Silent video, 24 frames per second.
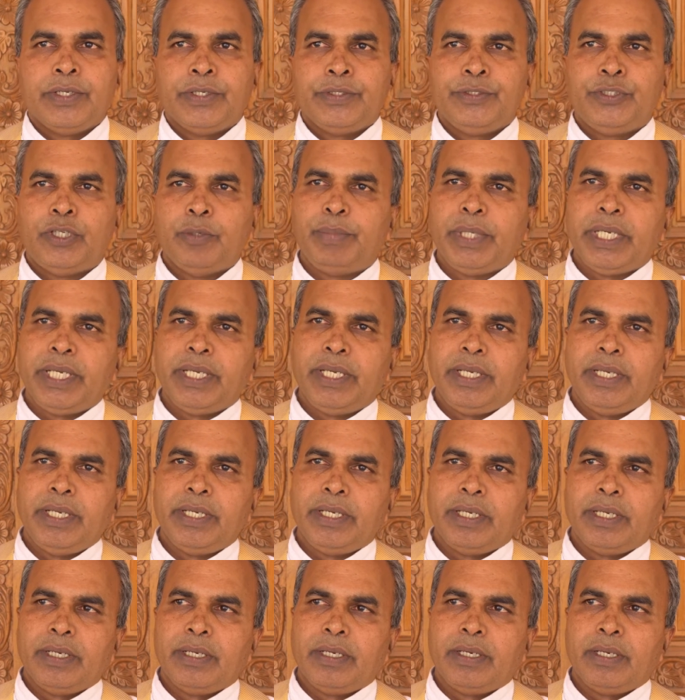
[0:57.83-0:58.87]
जब भी
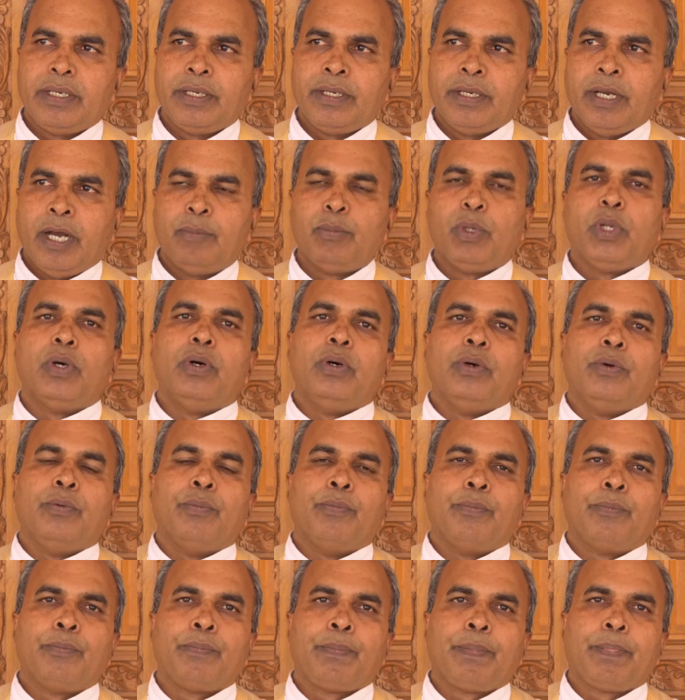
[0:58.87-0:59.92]
हम
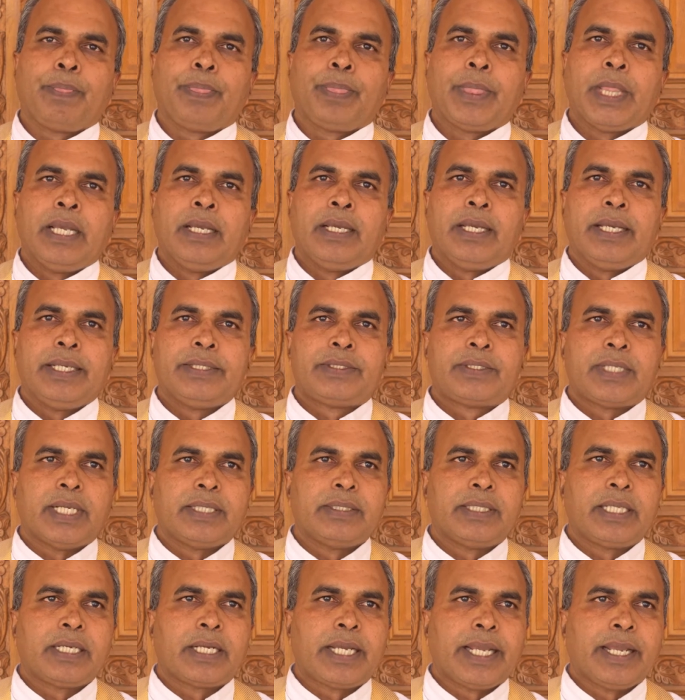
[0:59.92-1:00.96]
लोग इस
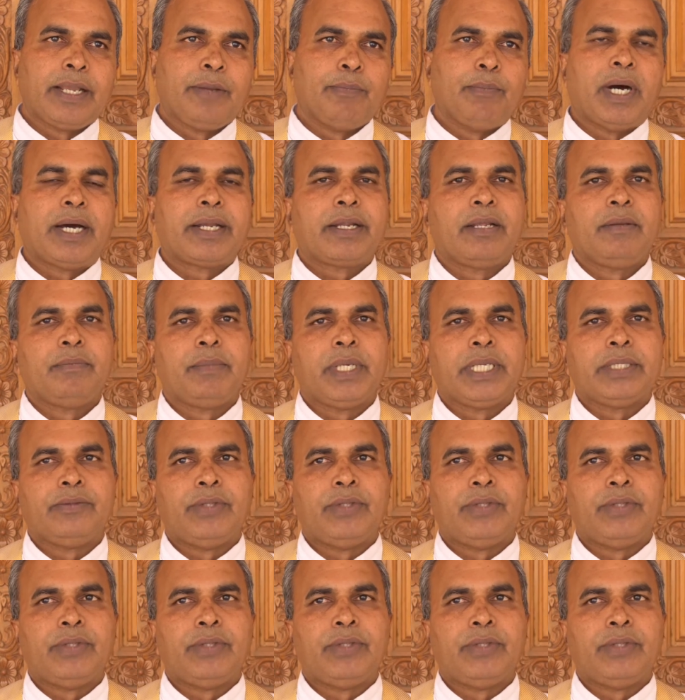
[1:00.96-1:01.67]
संत के बारे में